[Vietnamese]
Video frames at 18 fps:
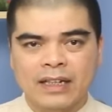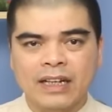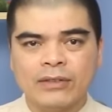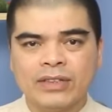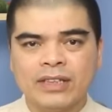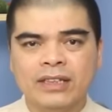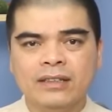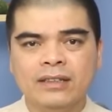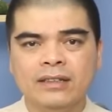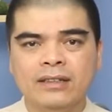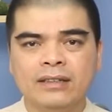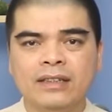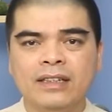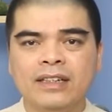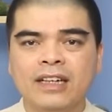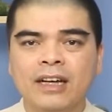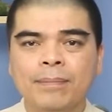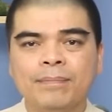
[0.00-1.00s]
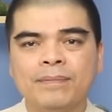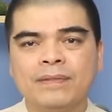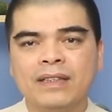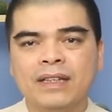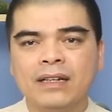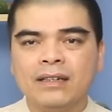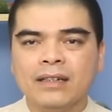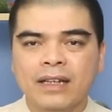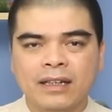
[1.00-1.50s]
Đạo sĩ thử đi khắp
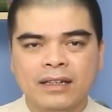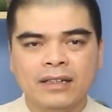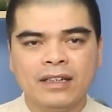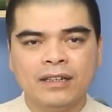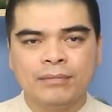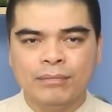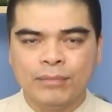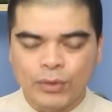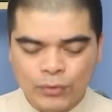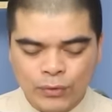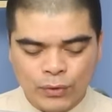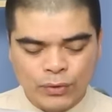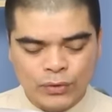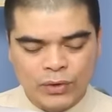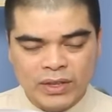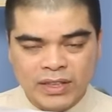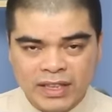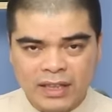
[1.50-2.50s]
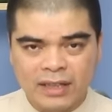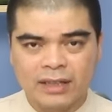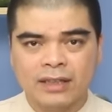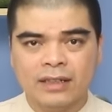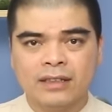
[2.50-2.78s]
các đình đình miếu phủ chùa chiền